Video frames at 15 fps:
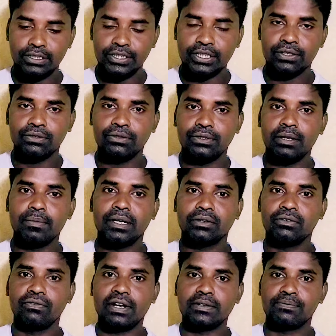జీరో నుండి
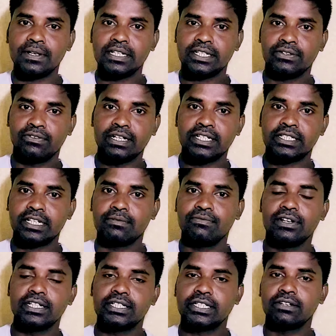మనకు వన్ ఫస్ట్ వన్
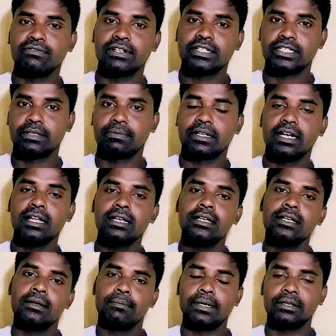స్టెప్ వన్ స్టెప్ వన్ స్టెప్ ఇట్లా
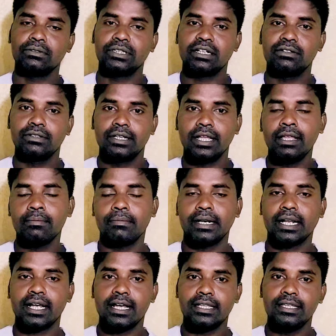పెరుగుతూ ఉంటే
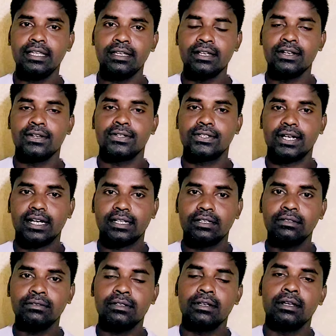మనకు అది
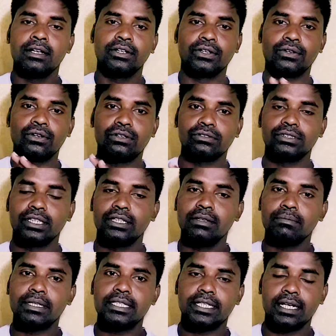ఛానల్ గ్రో అవుతుంది
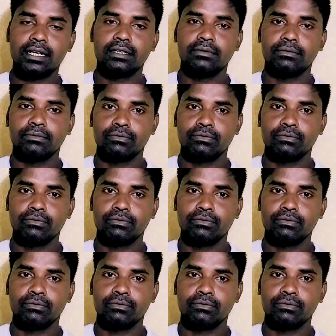మంచిగా